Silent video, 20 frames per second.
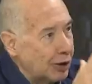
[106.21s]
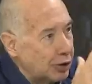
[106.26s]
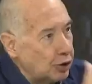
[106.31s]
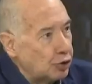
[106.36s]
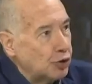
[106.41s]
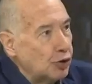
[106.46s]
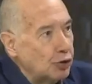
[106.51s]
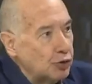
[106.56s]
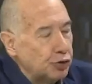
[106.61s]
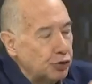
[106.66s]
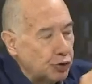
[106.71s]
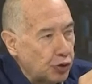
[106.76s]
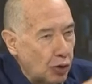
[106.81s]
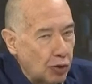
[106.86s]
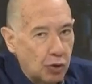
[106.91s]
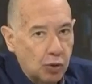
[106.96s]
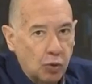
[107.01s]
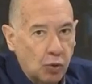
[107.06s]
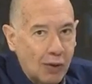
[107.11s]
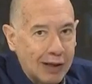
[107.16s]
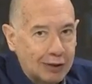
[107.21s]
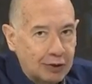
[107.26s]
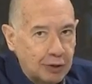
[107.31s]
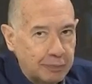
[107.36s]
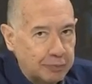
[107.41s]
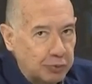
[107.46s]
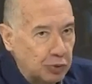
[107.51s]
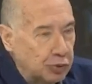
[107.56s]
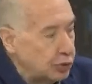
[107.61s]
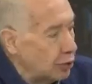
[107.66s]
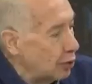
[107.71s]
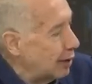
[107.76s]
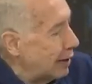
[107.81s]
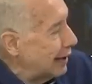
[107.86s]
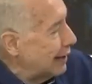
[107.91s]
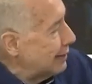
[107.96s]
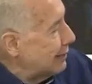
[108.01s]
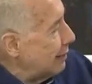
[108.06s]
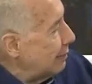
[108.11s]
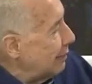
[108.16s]
estos son solo cuatro puntos de
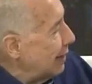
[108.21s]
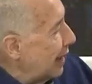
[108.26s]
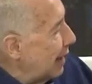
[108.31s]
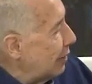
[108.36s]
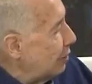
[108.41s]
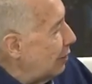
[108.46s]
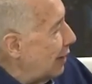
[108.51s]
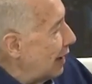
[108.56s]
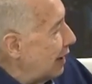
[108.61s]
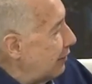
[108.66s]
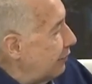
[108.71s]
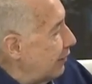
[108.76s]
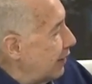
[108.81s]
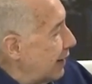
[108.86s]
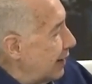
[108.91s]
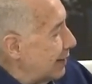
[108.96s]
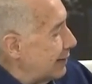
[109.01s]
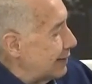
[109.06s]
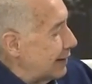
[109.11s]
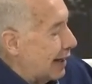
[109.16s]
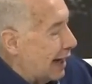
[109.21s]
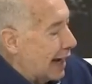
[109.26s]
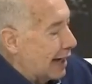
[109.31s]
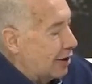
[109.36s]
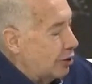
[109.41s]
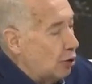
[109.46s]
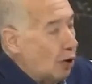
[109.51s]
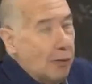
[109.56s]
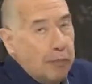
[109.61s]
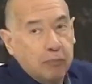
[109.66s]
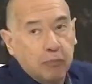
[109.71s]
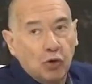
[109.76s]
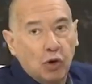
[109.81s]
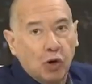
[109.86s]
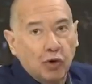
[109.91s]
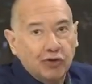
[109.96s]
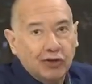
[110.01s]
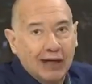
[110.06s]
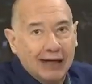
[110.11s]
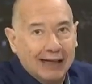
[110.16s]
la asamblea anual y fíjense, hay dos
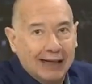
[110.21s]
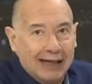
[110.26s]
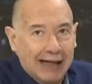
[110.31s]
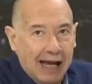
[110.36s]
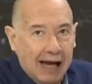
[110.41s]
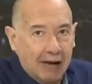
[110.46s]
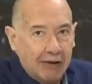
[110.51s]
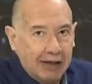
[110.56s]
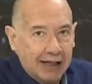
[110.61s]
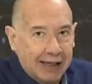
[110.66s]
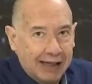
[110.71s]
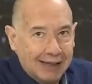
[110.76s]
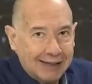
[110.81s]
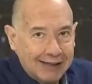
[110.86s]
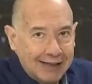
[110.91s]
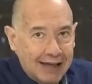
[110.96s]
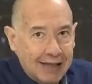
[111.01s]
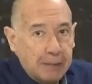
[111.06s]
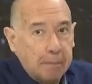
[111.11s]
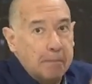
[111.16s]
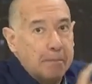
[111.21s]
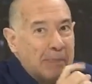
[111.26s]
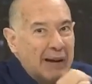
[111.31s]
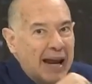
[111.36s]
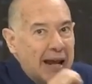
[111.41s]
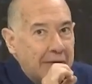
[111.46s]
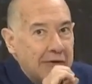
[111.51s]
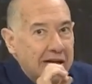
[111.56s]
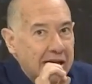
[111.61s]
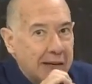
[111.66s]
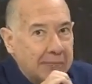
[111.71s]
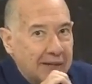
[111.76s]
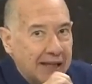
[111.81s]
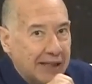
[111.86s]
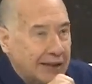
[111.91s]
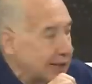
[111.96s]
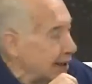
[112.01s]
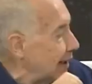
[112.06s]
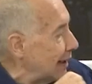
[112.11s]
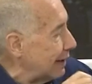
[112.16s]
cosas claves que hacer
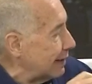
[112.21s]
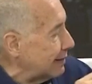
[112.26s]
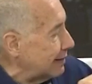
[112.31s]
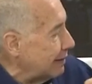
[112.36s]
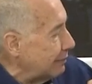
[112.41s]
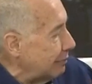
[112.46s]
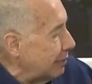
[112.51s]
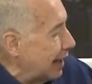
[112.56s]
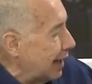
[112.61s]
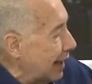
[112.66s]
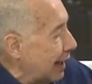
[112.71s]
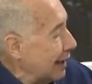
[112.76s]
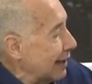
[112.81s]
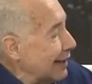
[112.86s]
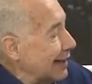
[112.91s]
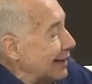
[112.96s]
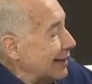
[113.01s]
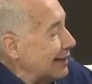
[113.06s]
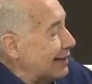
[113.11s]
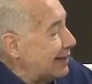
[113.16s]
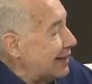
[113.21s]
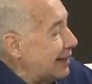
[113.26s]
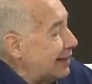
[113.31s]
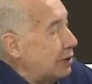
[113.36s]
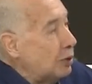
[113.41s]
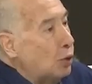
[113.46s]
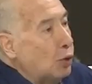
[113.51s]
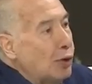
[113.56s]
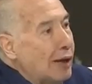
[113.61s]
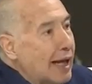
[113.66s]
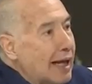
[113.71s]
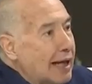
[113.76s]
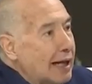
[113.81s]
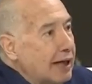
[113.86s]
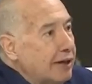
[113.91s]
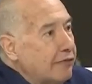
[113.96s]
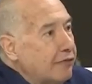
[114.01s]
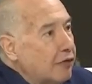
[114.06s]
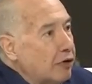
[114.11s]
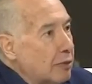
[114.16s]
previamente a la asamblea. Circular
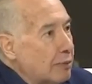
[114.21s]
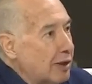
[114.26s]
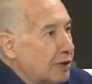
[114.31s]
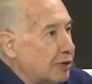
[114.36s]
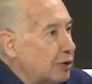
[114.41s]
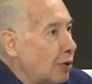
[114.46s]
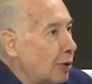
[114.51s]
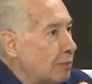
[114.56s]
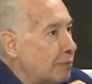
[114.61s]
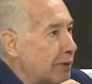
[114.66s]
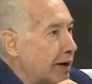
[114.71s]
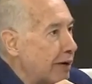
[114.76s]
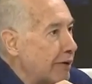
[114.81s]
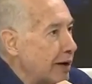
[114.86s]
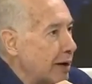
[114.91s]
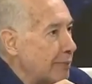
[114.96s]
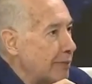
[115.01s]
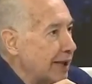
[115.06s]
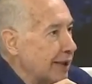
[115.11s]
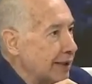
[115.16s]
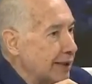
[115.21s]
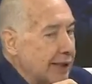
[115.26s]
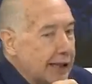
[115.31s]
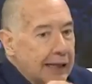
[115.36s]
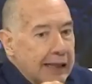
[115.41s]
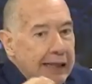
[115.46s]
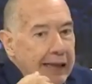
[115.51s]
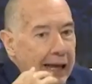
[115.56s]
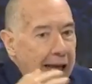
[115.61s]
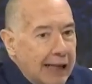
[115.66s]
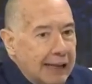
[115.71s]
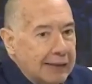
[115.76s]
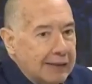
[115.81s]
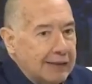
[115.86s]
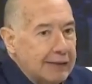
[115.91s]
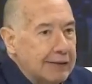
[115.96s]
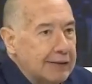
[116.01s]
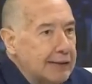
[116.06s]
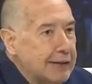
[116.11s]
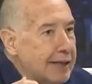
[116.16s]
la información previamente. Mm.
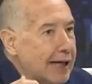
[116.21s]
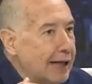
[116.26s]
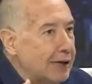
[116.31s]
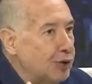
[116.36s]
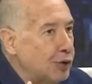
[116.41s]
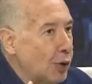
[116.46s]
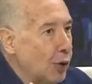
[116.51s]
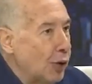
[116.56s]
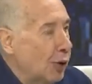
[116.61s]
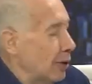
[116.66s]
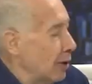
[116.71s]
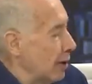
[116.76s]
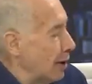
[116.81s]
Génesis, si ya yo